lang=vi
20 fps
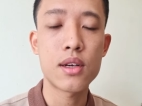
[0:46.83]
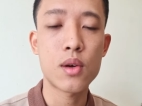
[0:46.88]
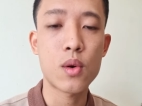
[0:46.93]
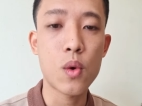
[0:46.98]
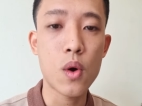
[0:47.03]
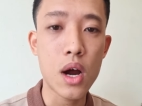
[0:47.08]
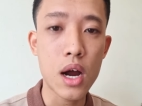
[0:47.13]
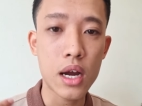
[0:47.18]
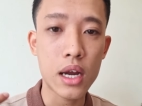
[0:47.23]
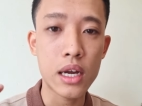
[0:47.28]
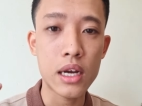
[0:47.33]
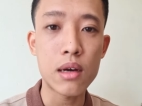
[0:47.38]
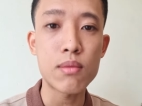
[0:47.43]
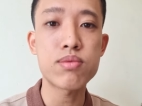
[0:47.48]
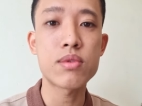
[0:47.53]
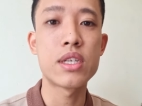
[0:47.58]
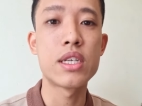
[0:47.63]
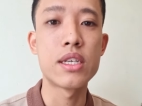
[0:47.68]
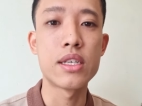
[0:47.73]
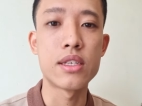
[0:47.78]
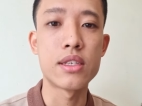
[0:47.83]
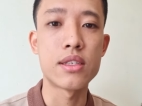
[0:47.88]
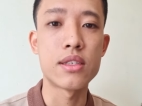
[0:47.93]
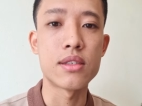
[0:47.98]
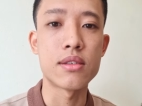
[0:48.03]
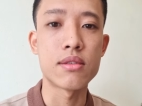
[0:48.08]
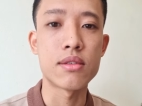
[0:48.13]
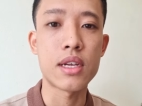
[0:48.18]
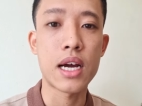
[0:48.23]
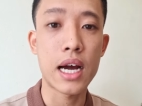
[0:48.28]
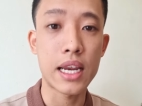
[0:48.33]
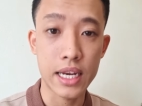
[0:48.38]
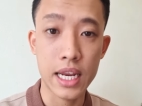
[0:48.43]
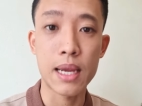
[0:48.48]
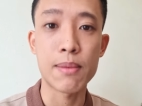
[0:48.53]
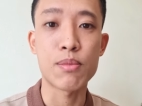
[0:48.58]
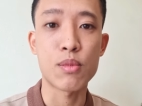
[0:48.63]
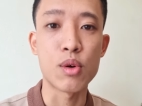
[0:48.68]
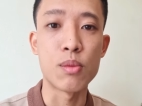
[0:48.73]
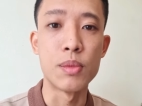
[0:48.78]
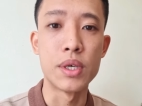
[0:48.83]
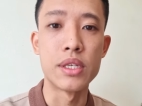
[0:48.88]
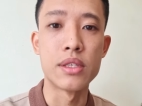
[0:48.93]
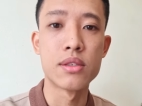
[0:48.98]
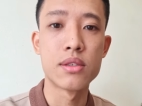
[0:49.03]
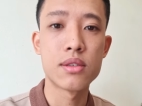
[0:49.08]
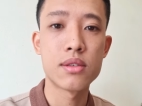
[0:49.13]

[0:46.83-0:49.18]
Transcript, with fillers: qua cái góc nhìn hạn hẹp của mình